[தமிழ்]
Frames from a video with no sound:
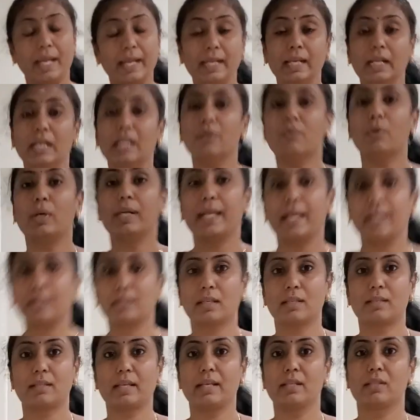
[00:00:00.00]
டெய்லி ஒரு
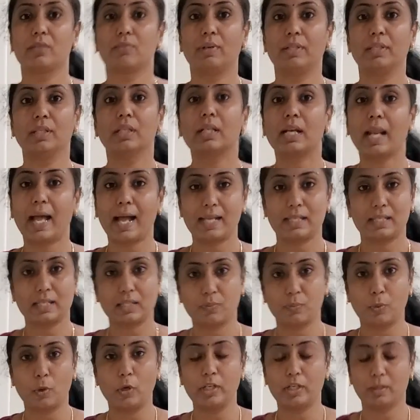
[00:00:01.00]
எக்ஸசைஸ் வந்து
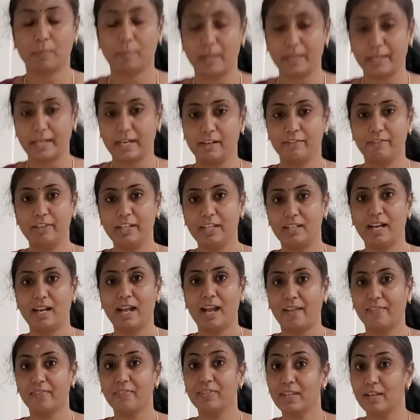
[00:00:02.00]
கிளாஸஸ் போயிட்டு இருப்பாங்க எங்கள் வீட்டிலே
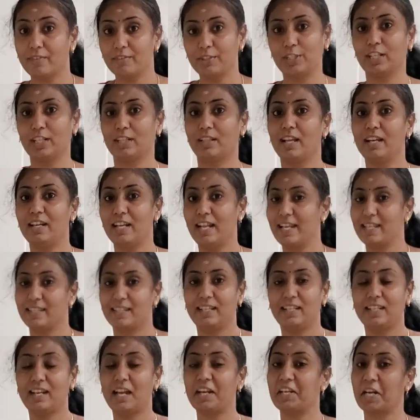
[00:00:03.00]
அந்த விஷயத்தில்
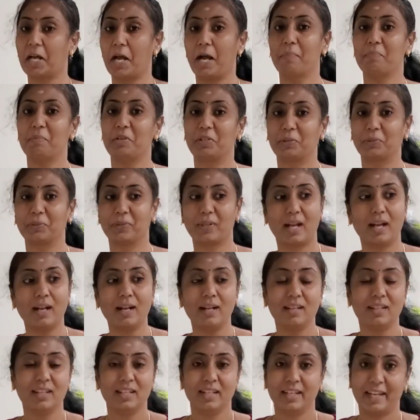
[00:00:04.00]
லேசினா நான் மட்டும்தான்
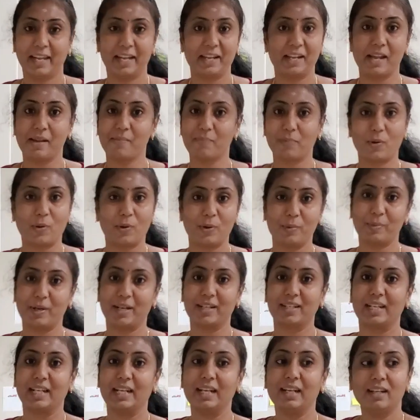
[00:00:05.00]
எங்கேயும் போக
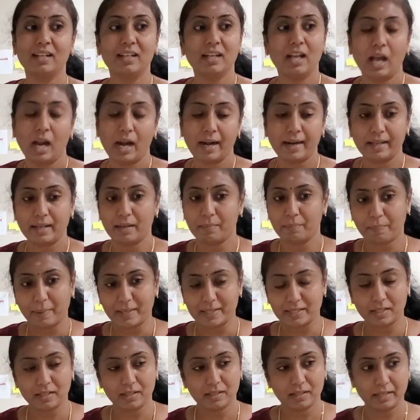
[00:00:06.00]
மாட்டேன் ஆனால் என்
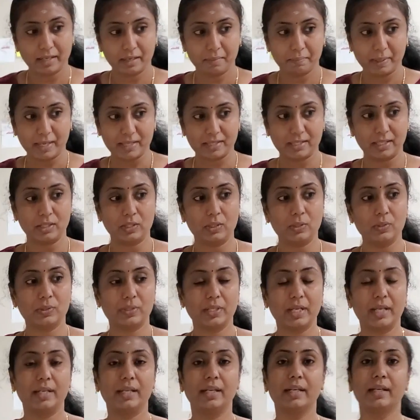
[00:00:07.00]
பசங்க என்
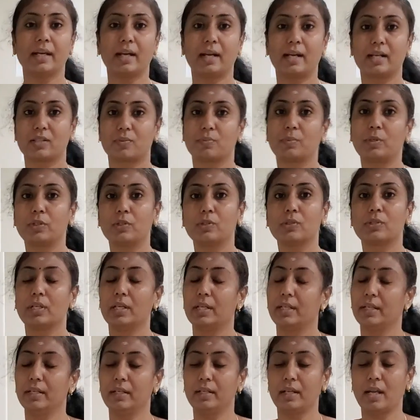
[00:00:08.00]
பசங்களும் சரி என் ஹஸ்பண்டும்
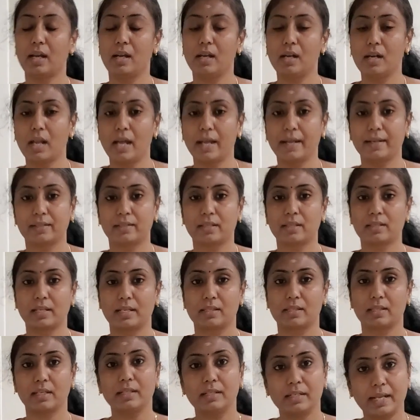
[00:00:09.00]
சரி எல்லா
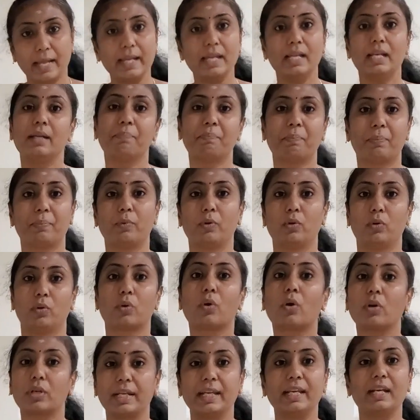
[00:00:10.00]
எக்ஸசைஸையும் டெய்லி
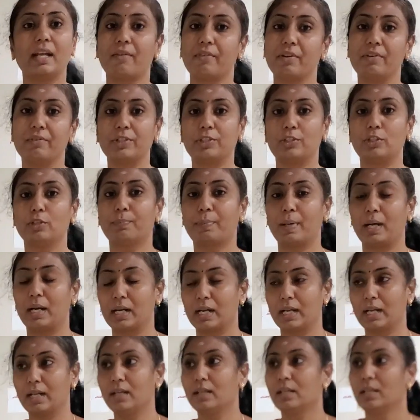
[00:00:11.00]
ரொட்டீனாகவே
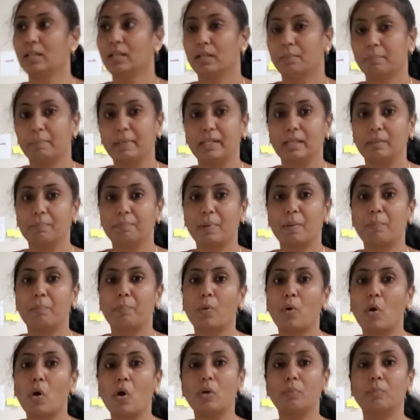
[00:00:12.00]
வச்சுப்பாங்க பட் இப்போ
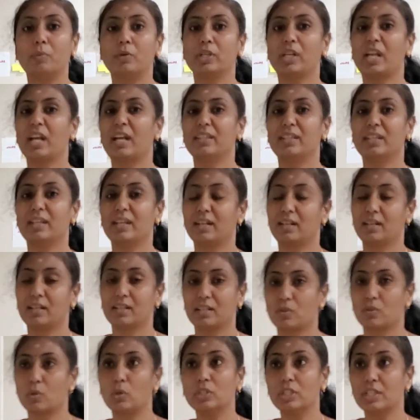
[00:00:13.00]
போக முடியாது
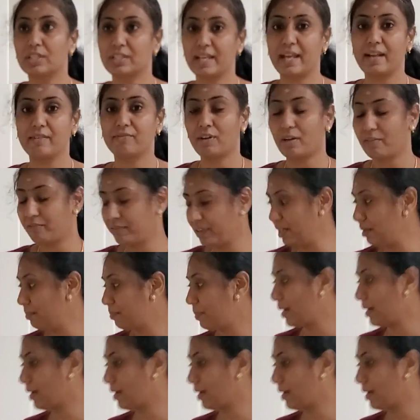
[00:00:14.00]
எனக்கு கொஞ்சம் சேஃபாக ஃபீல்